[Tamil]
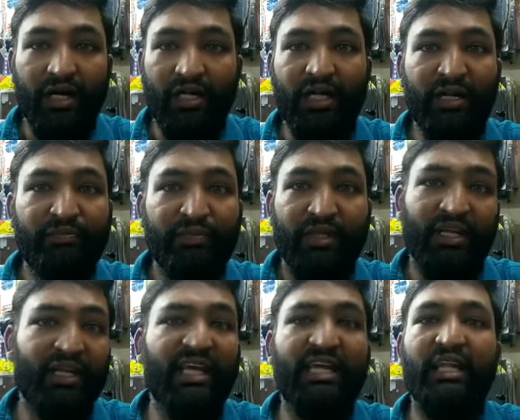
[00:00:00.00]
ஆனால்
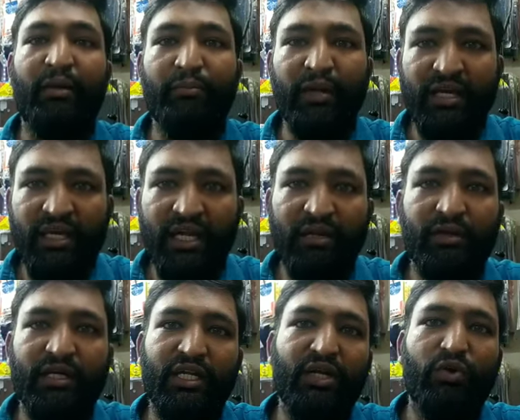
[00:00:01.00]
இன்னைக்கு நம்பிக்கையாக
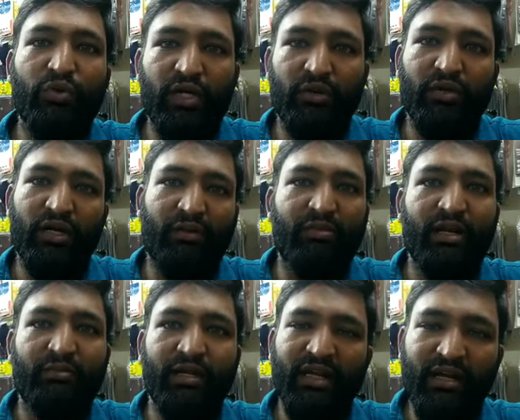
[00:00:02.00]
நமக்கு இருக்கக்கூடிய ஒரு
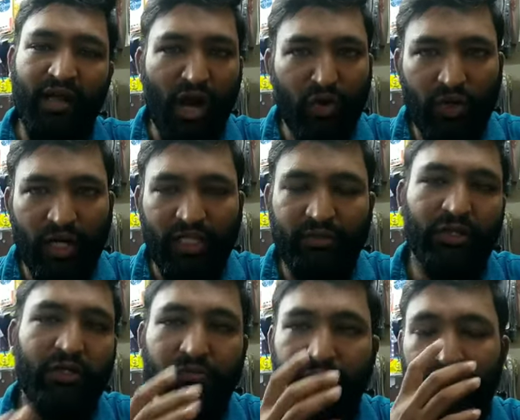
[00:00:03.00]
நபர் அப்படின்னா ராகுல் காந்தி
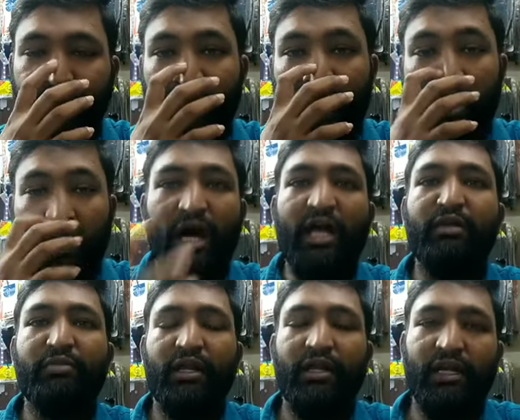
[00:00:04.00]
மட்டும்தான்
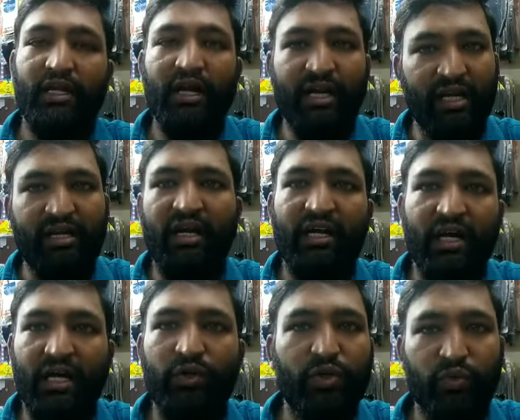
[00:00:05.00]
காரணம் ஏன்னு கேட்டிங்கன்னா
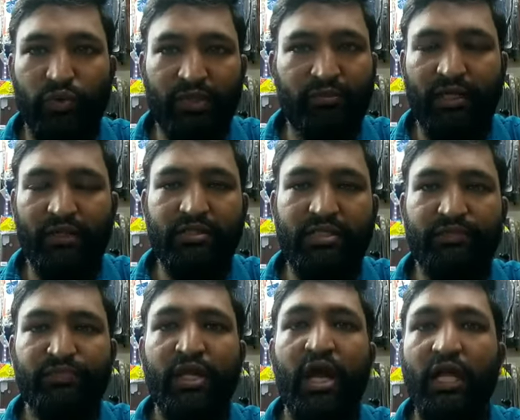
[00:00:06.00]
கர்நாடகாவில் ஒரு கூட்டம் நடந்துச்சு
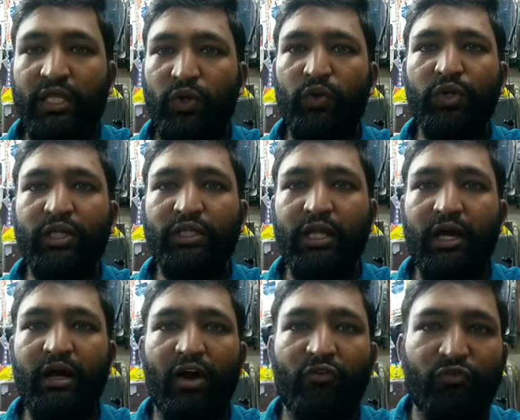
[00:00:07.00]
அந்த கூட்டத்தில்
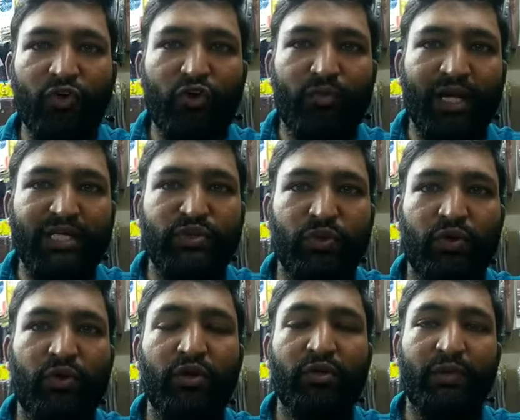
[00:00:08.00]
அவ்வளோ மழை
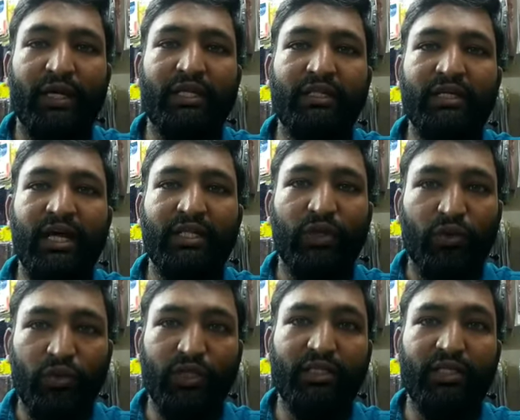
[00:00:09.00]
சோன்னு பெய்யுது அந்த
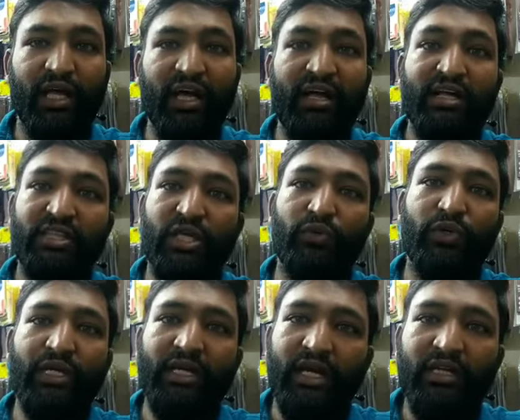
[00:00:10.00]
கூட்டத்தில்
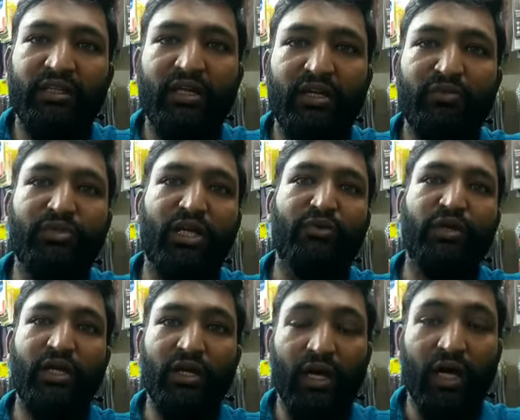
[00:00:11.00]
தன்னுடைய கருத்தையும்
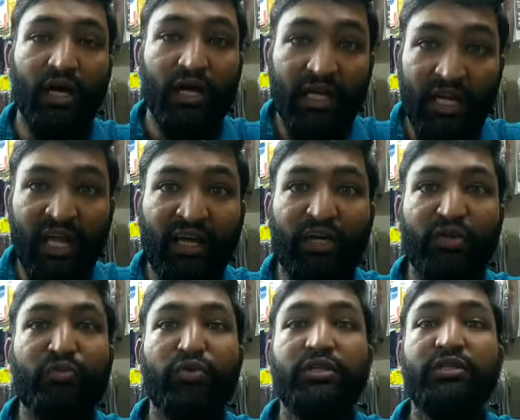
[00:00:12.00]
தன்னுடைய
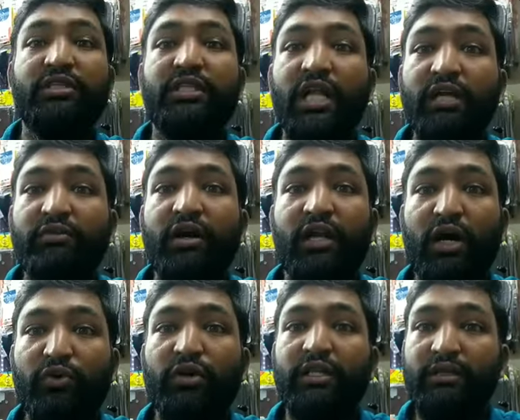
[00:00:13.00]
இலக்கையும் குறித்து தெளிவாக
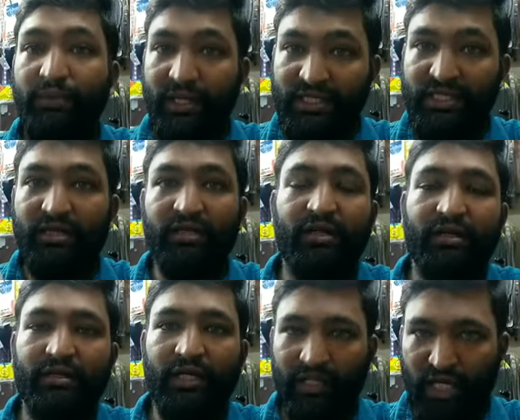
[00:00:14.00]
ராகுல் காந்தி பேசிகிட்டு
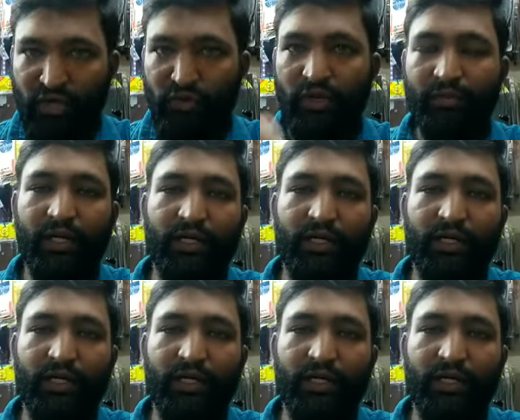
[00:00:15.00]
இருந்தார் அந்த காணொலியை